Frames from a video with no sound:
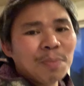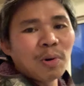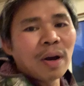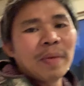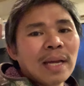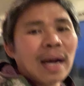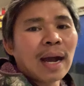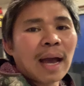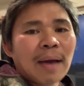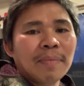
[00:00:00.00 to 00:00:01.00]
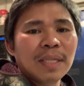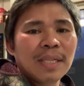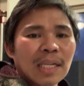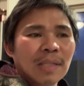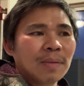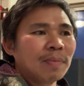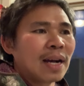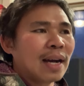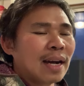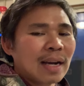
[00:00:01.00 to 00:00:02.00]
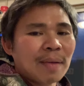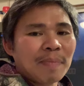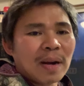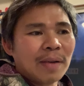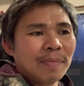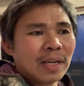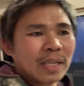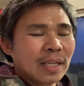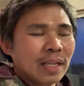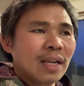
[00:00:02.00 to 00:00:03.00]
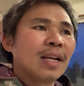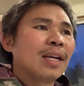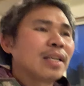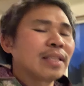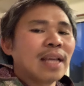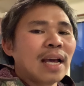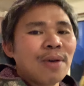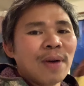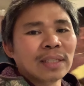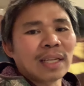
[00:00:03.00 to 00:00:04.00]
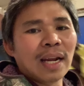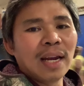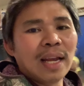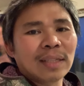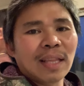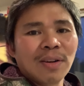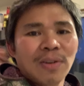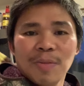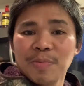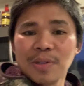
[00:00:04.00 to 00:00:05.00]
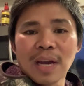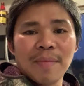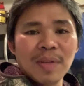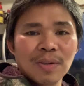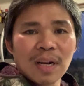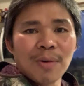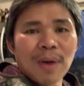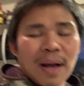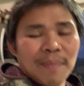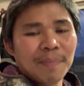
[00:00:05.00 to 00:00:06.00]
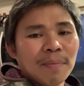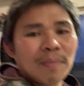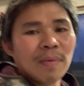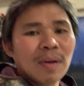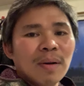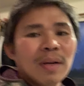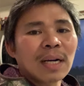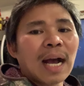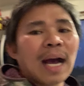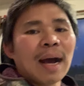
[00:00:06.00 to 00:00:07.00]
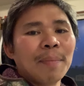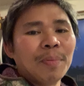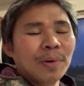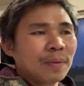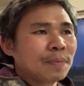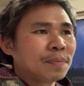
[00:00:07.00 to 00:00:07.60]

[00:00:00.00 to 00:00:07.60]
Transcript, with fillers: po kami ng cabbages mga ka-farmers. Dalawang trailer, tinuloy po namin yung gawa kahapon.